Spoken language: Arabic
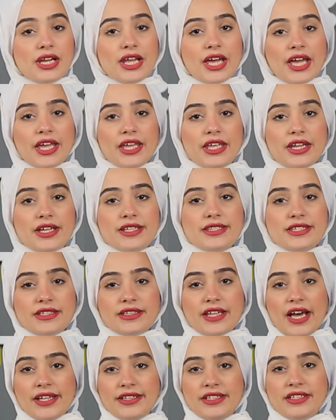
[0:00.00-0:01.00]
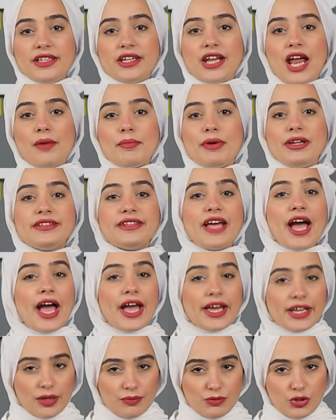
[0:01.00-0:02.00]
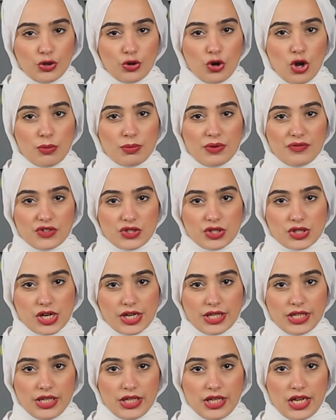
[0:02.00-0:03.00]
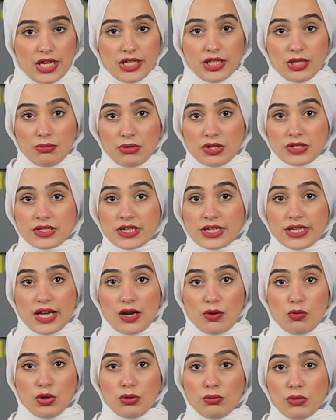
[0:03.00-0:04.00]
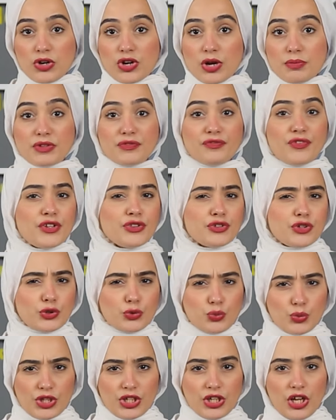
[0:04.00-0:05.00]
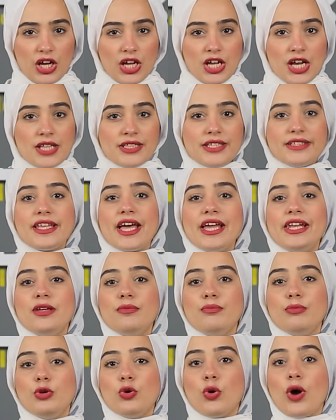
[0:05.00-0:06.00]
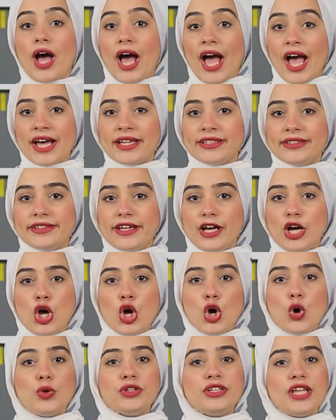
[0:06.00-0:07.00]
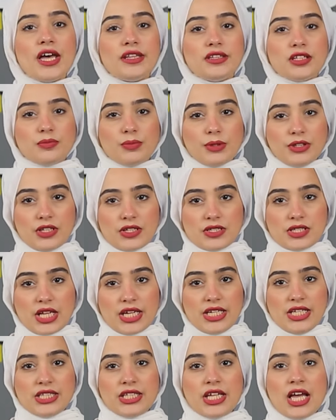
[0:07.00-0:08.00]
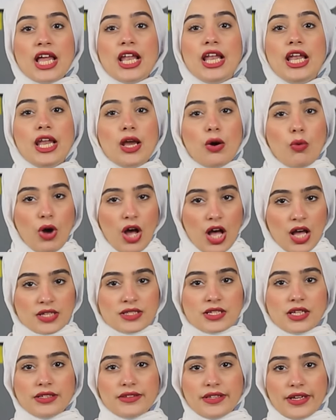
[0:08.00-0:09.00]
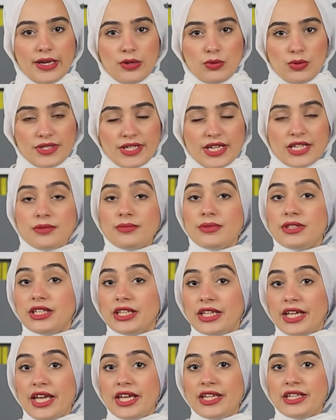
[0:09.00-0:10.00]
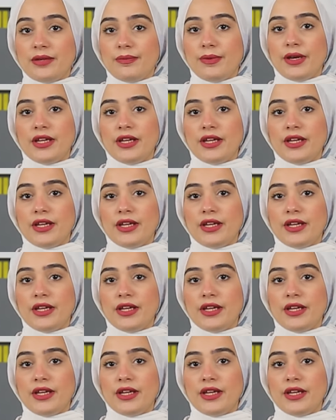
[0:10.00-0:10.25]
الأخيرة دي تحديدا عملت حالة من الرعب في إسرائيل لأن مصر لأول مرة من فترة طويلة تتكلم بلغة حادة وتهدد بالتصعيد لو حصل تجاوزات من الجانب